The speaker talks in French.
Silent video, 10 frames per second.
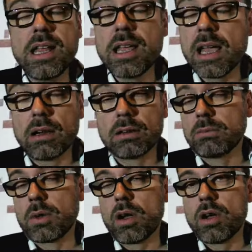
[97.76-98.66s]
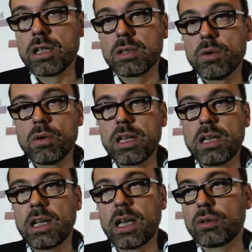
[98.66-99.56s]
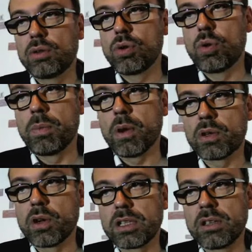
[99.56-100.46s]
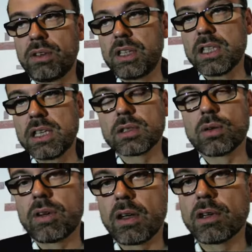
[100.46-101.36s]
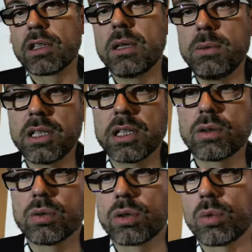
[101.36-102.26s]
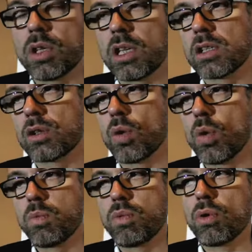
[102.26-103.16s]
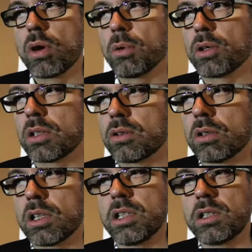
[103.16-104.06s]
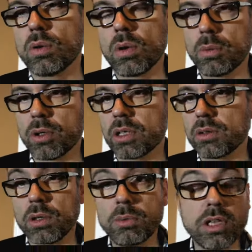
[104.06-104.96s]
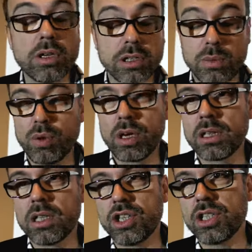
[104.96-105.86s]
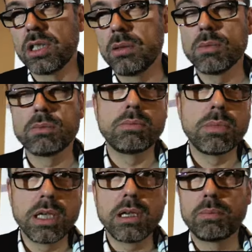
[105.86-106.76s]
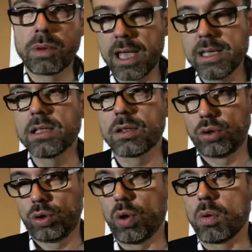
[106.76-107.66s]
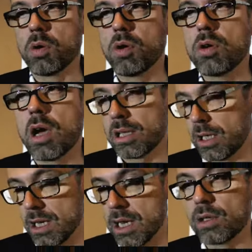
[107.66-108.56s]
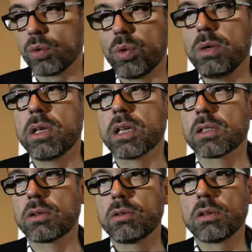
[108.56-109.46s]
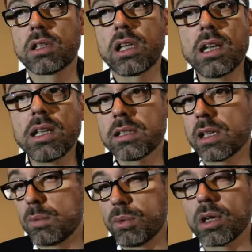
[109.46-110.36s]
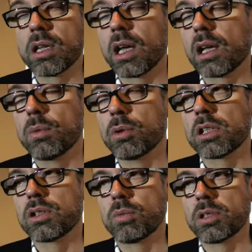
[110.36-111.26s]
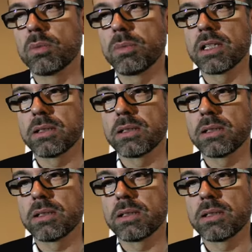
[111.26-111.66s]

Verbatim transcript: alors honnêtement, les, les, règles du jeu n'ont pas encore été fixées. Est-ce qu'on va avoir des limitations de communication pour la protection de l'addiction, la protection des mineurs, ce qui pourrait être légitime, mais presse sûrement, Internet, oui bien sûr, télé, ça dépendra des réglementations mises en place.